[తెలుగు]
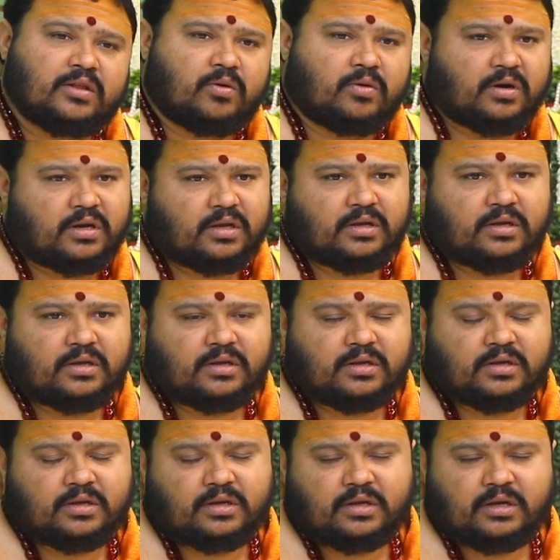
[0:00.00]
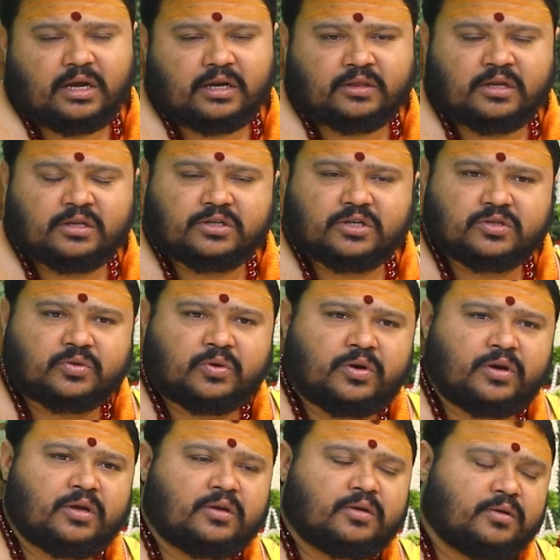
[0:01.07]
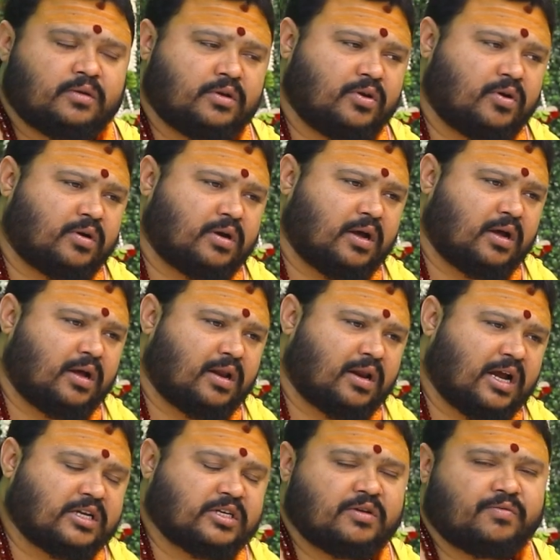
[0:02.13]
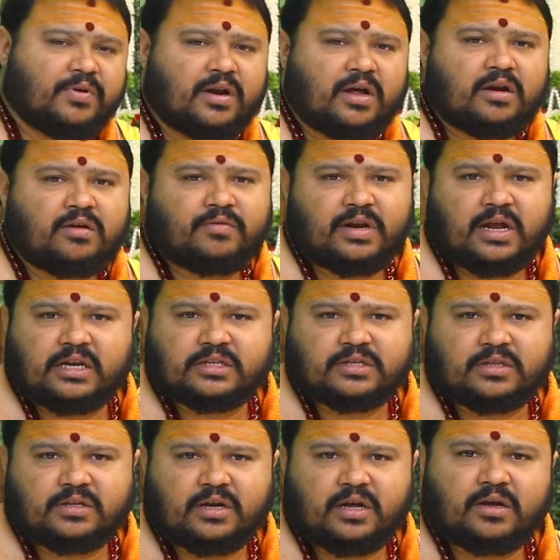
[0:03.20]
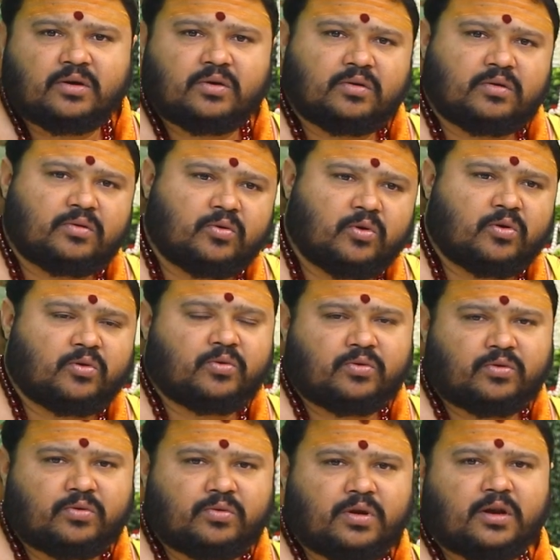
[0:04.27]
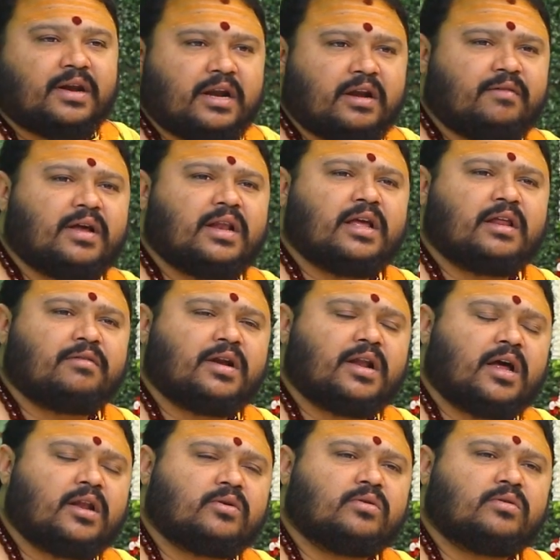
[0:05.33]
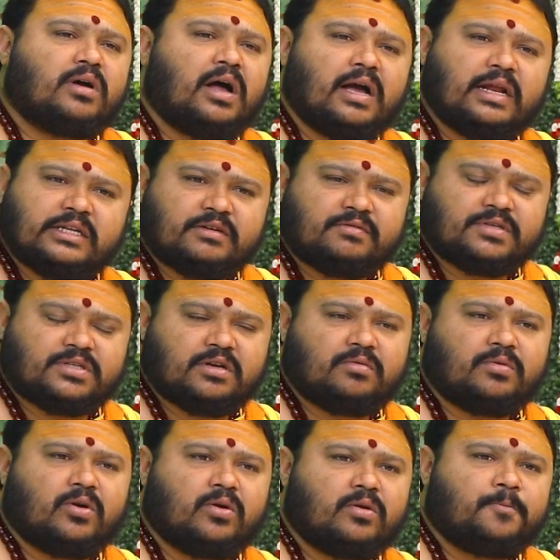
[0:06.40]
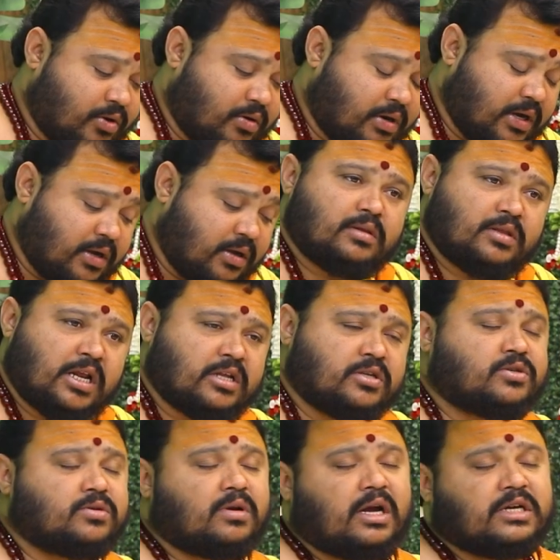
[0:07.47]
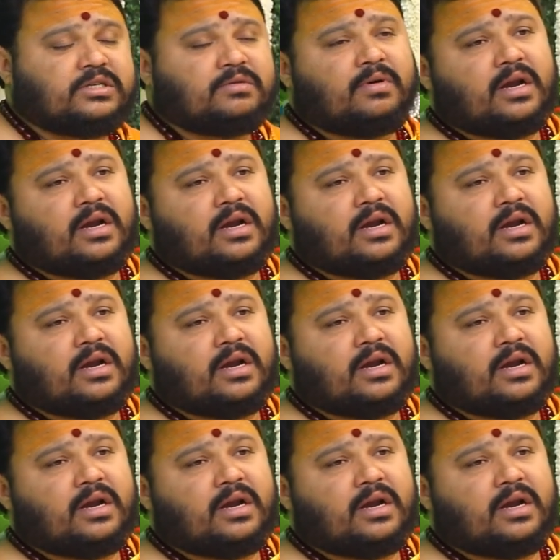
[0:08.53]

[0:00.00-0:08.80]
ఇది ఒక్కటి అర్థం చేసుకొని ఈ యొక్క రాశి ఫలాలు వినాల్సిందిగా కోరుకుంటున్నాను రెండు వేల ఇరవై నాలుగు ఆంగ్ల సంవత్సరంలో ఈ యొక్క ధనస్సు రాశి